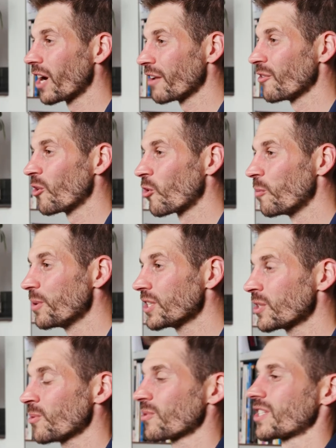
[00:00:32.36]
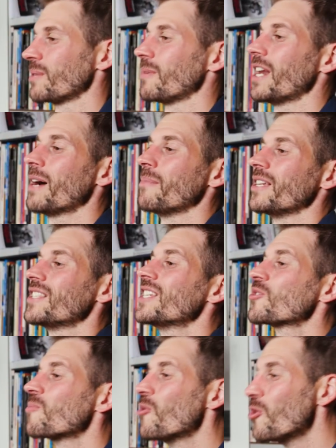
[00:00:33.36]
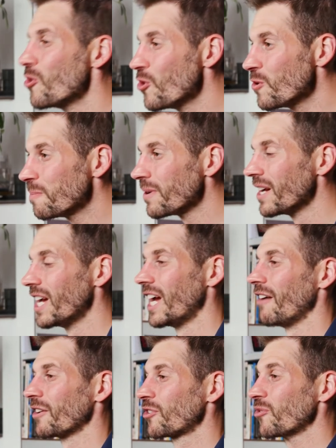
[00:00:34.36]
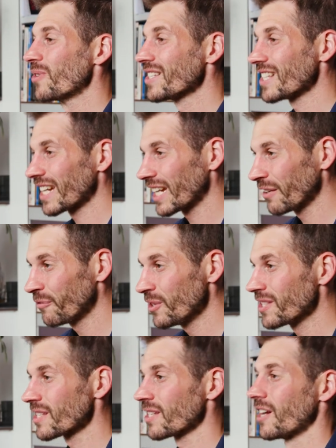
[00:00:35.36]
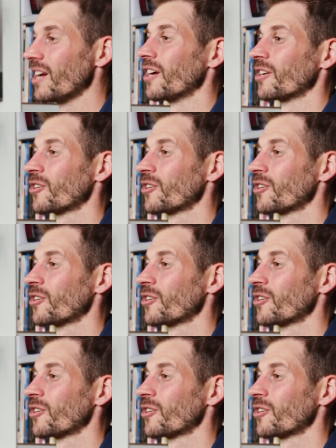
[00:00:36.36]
arriver en compétition, on se dit mais là, mais si je me loupe avec tous les sacrifices euh,